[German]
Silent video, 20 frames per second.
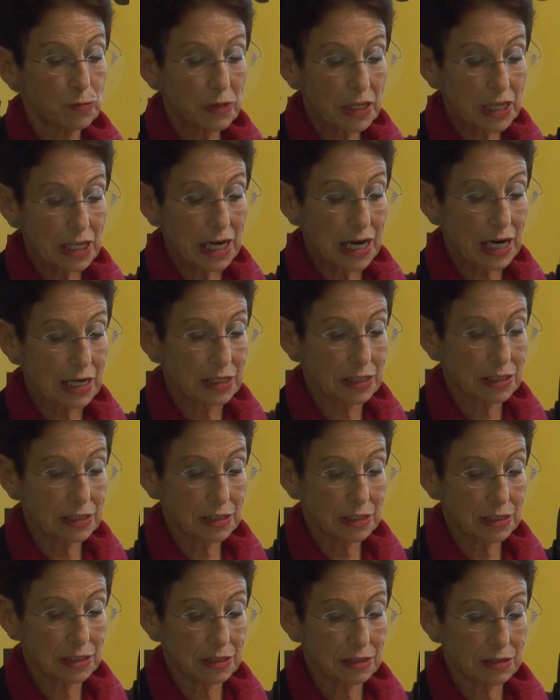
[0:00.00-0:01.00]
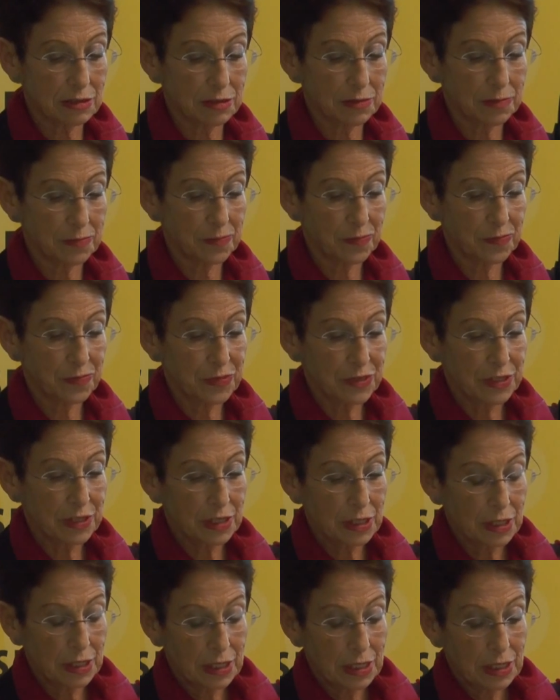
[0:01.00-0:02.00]
beklagen sind.
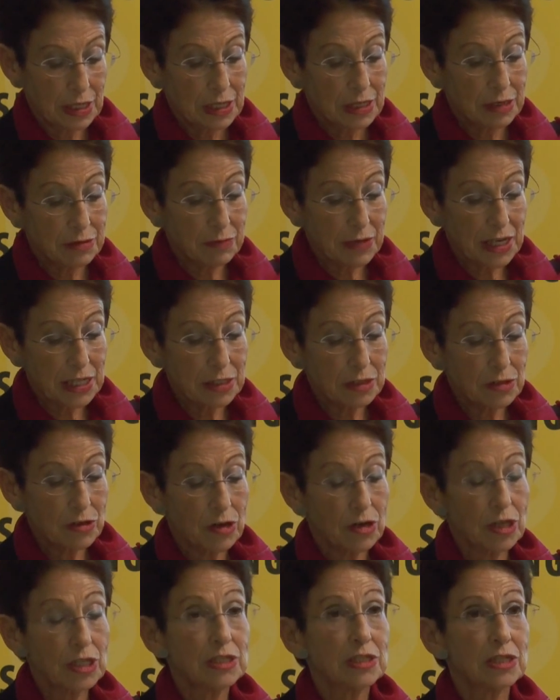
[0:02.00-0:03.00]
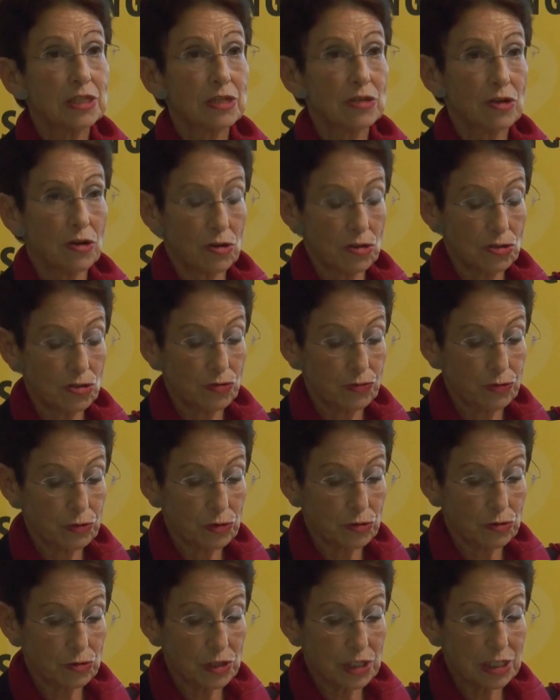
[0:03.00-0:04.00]
In meinen heutigen
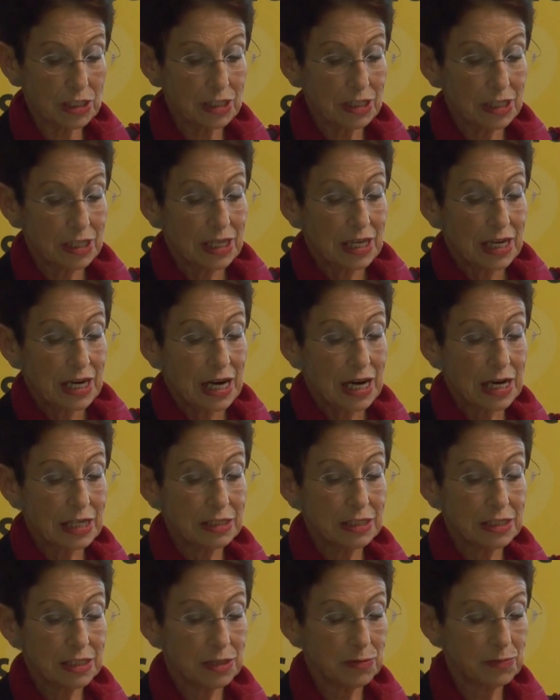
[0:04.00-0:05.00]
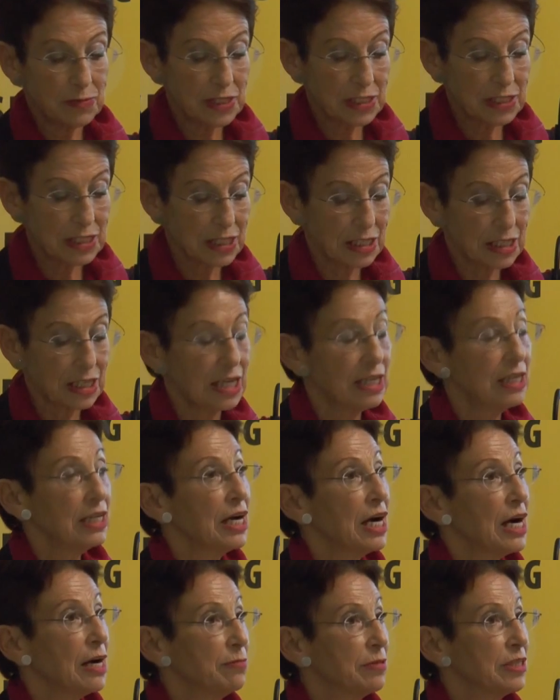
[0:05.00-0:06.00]
Ausführungen halte ich mich an
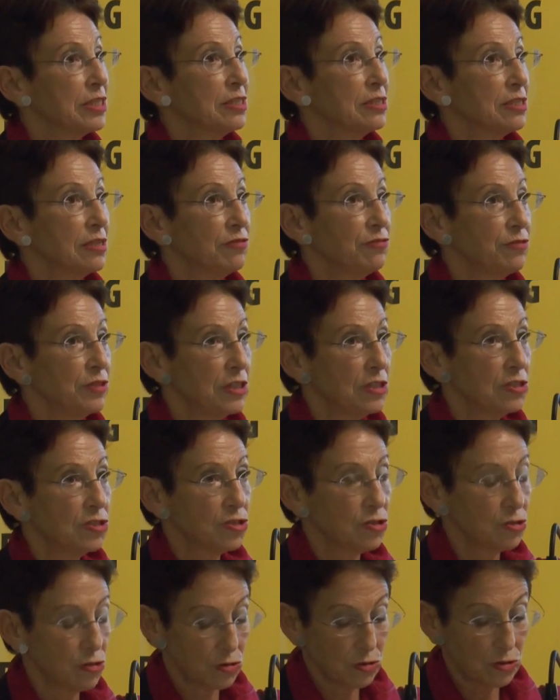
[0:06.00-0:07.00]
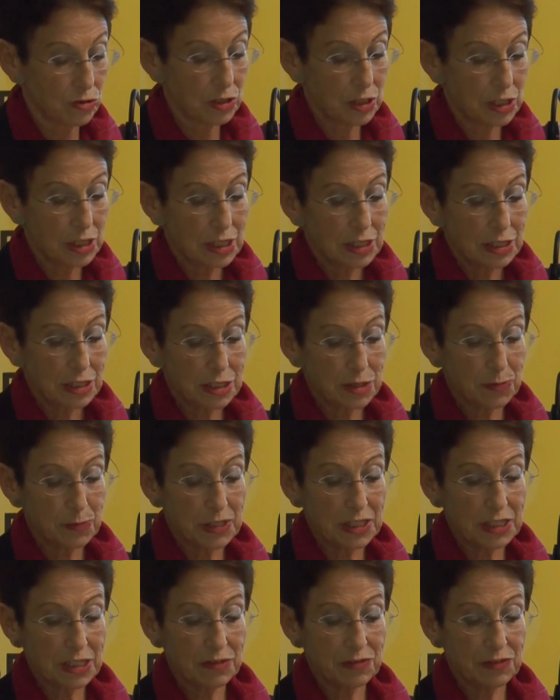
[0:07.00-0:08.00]
eine Arbeitsdefinition des
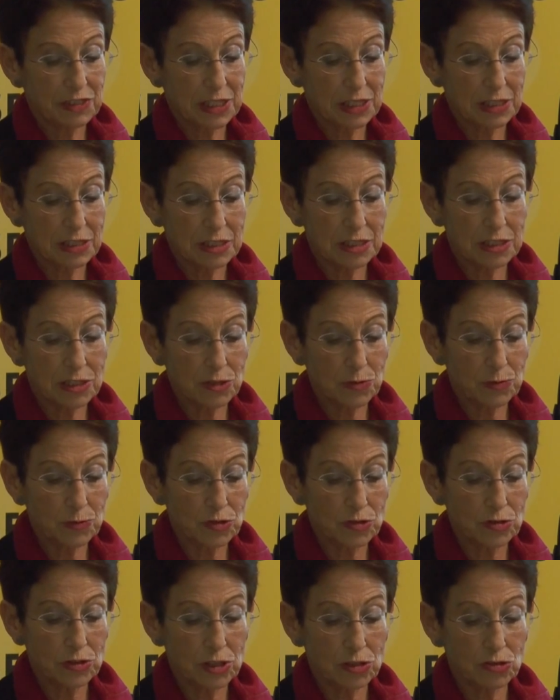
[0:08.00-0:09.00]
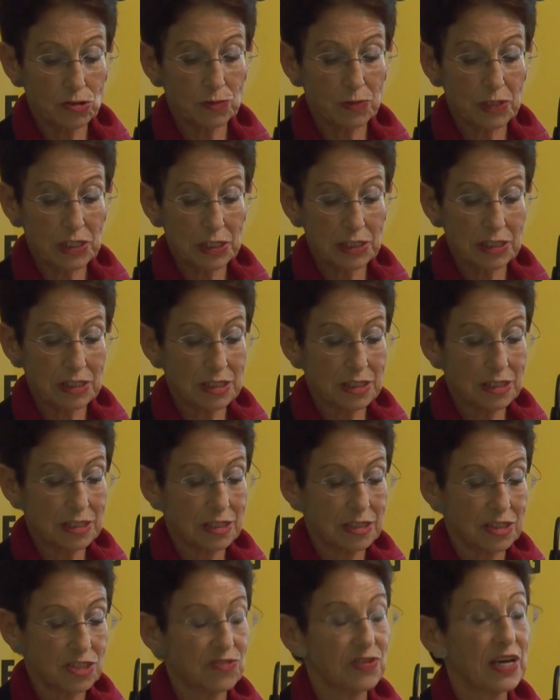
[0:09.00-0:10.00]
Begriffs Rassismus, die
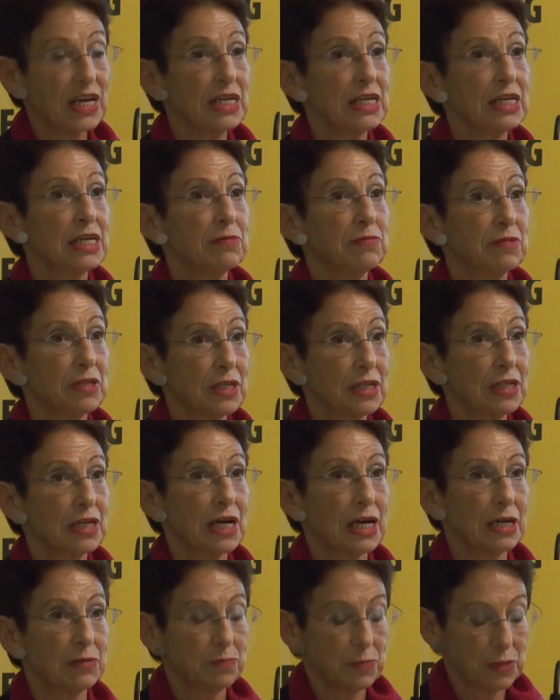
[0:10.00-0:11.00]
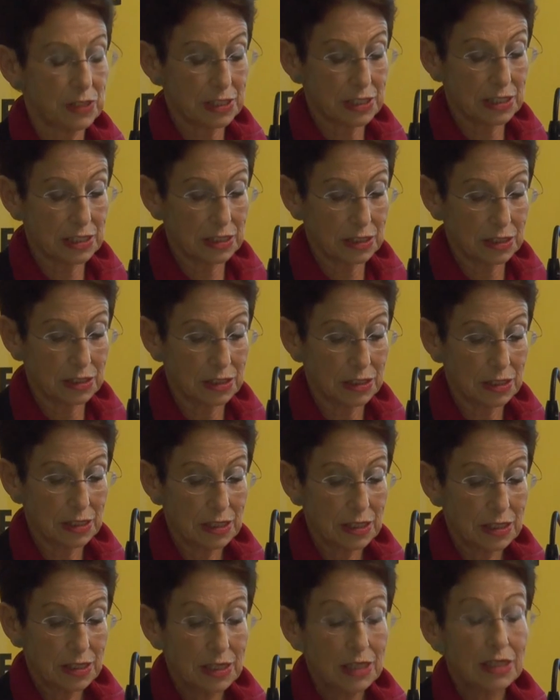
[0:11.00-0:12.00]
zumindest zwei Ebenen einbezieht.
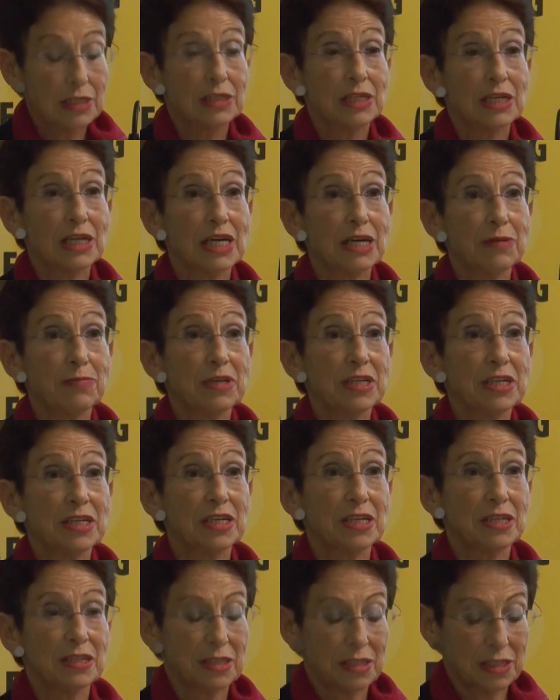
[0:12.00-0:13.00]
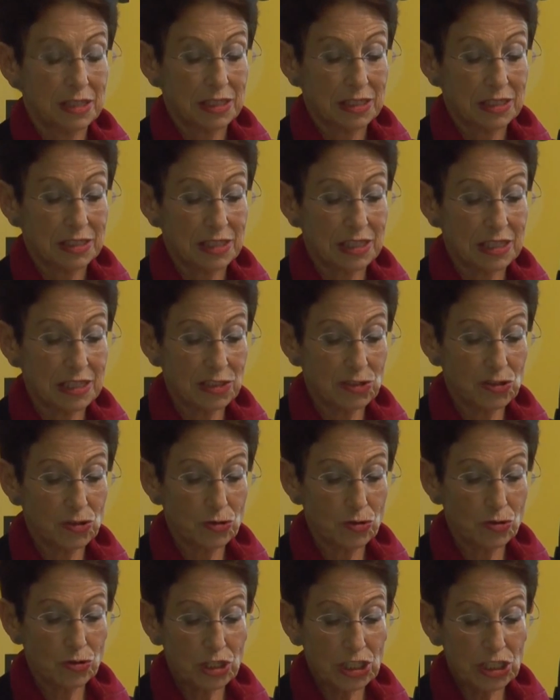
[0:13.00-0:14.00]
Die Ebene der
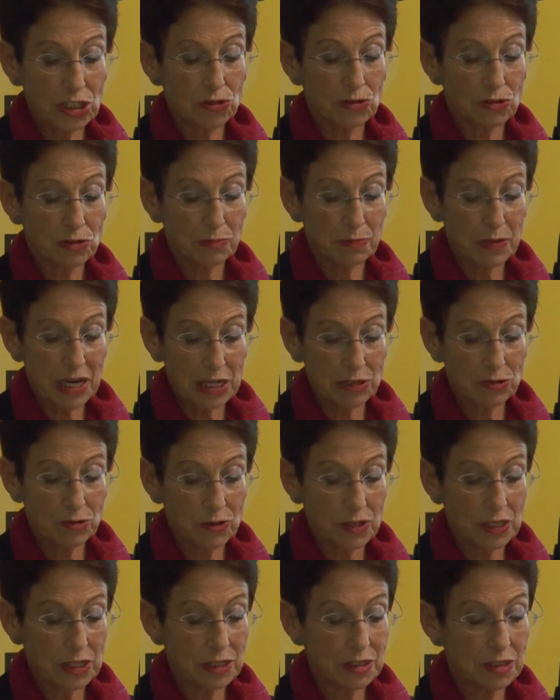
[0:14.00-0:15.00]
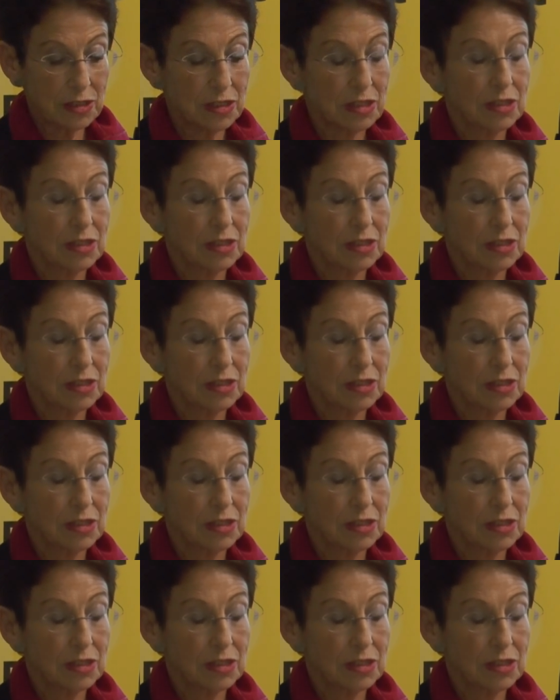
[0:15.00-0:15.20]
Ideologie und Meinungen